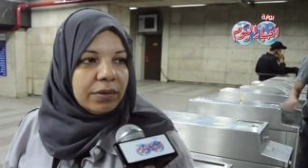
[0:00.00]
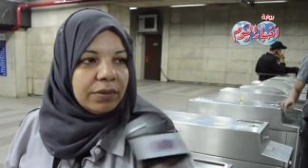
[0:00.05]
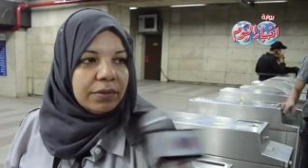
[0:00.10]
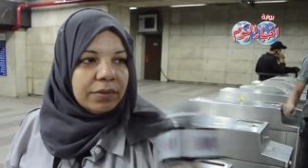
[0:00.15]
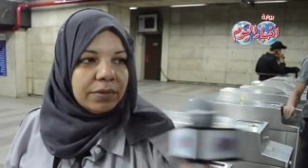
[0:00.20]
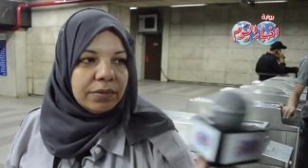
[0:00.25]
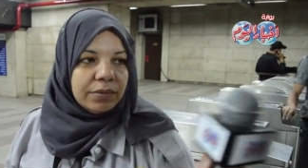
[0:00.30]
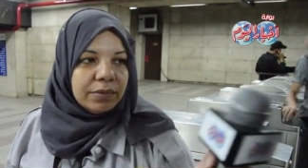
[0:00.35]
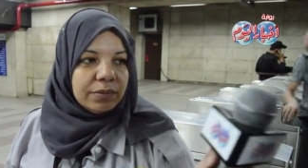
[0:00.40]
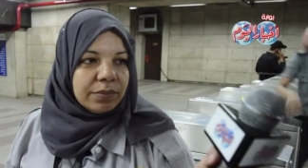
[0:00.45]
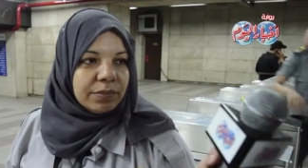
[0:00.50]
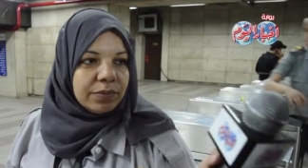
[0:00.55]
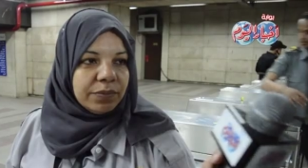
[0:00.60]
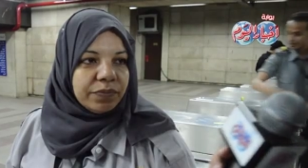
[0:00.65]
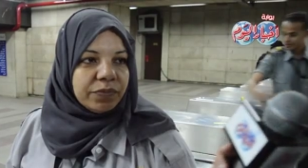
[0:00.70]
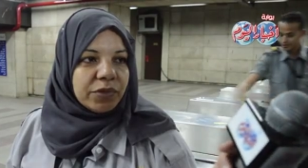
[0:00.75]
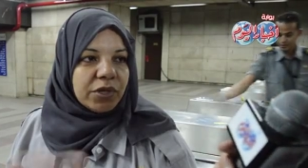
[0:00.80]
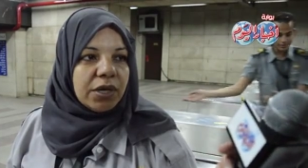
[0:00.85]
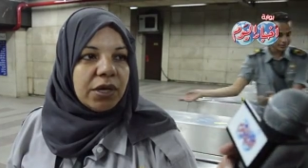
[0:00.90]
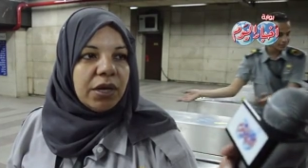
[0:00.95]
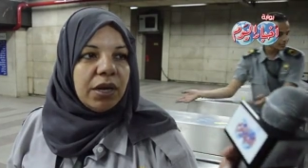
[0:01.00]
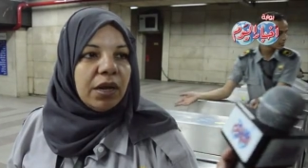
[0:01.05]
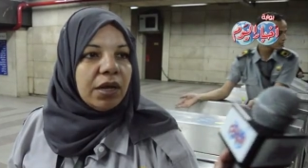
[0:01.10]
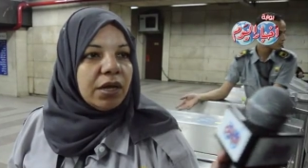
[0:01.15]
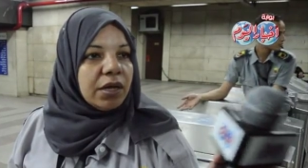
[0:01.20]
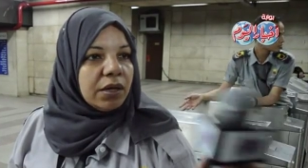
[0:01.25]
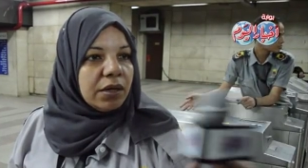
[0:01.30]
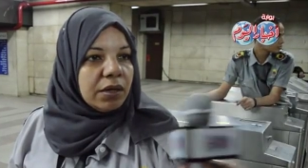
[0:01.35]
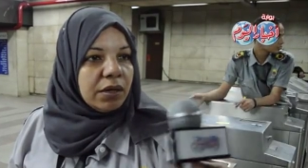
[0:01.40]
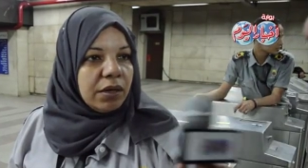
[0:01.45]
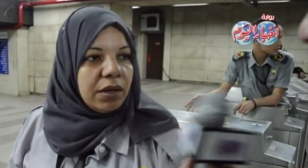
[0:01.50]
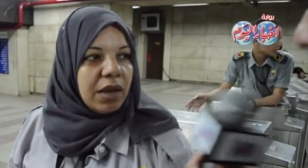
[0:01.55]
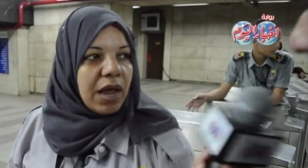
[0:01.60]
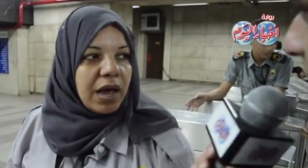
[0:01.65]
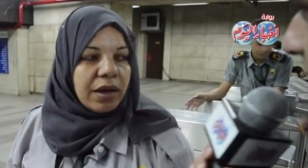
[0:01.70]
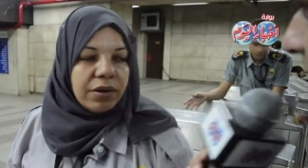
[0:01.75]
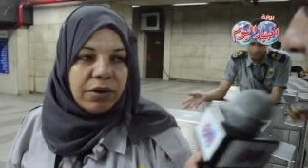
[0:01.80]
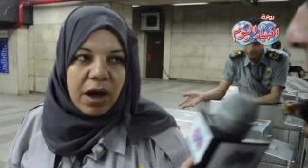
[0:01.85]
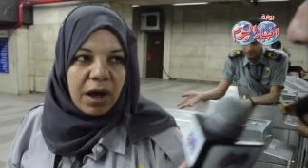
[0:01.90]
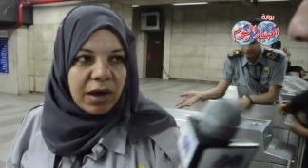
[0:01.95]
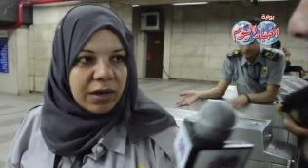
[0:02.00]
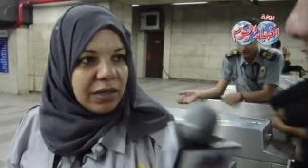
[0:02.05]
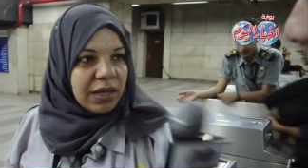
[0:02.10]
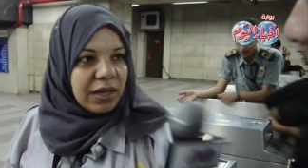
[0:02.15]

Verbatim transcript: كتير قوي يعني النهارده كل ده النهارده ولا